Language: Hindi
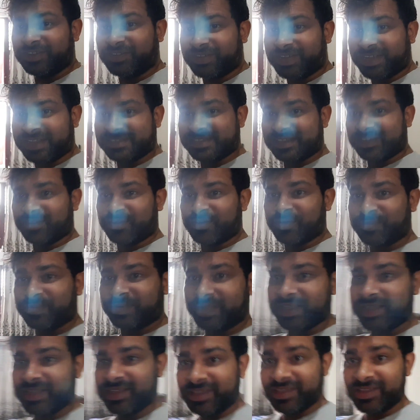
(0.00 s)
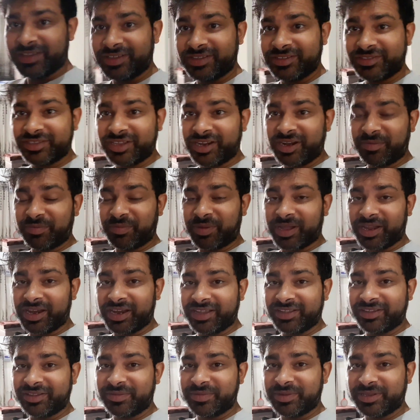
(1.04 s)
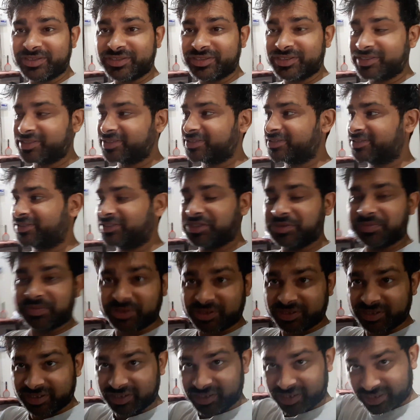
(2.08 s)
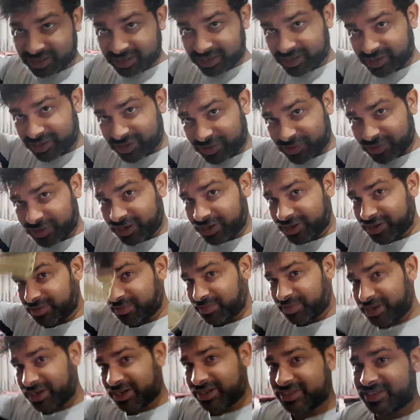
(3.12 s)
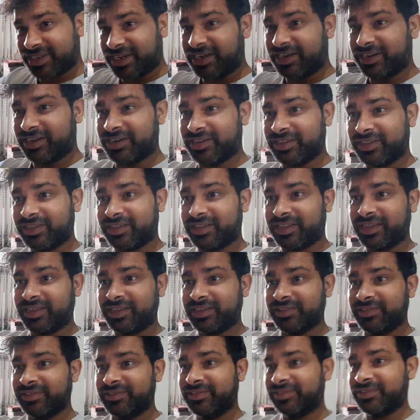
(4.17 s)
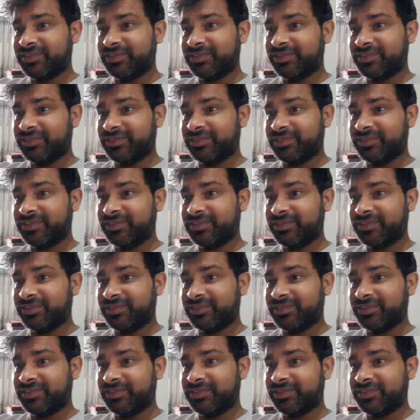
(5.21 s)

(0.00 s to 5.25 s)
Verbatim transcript: देखो कैसा कॉम है इससे ना बाल एकदम ऐसे चिपक से जाते हैं और एक नंबर के सेट कर देता है ये